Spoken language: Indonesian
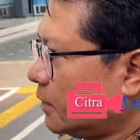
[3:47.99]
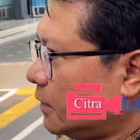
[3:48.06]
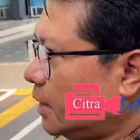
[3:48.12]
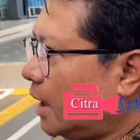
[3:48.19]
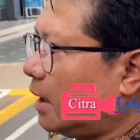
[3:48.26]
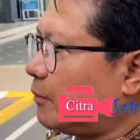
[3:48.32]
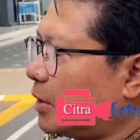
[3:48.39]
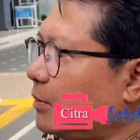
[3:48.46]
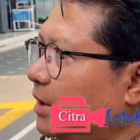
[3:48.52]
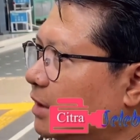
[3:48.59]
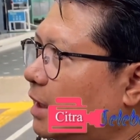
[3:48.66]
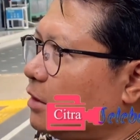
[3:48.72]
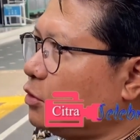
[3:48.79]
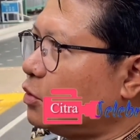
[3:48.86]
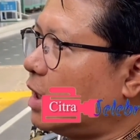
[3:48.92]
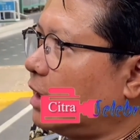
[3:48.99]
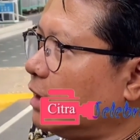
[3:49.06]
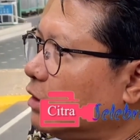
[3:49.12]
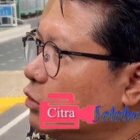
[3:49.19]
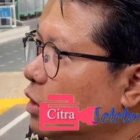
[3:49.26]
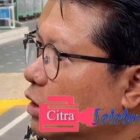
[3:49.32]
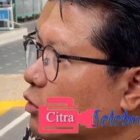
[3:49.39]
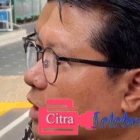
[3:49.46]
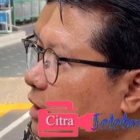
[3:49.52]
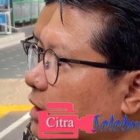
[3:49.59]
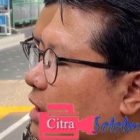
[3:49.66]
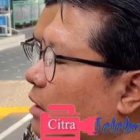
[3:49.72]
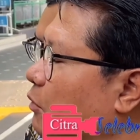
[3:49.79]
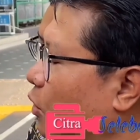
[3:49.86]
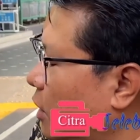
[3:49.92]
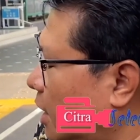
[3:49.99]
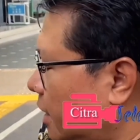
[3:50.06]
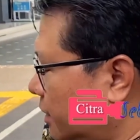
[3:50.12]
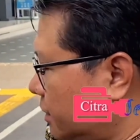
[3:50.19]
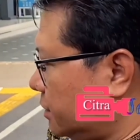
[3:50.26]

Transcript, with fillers: Ya, permintaan dua dan dua-duanya dikabulkan.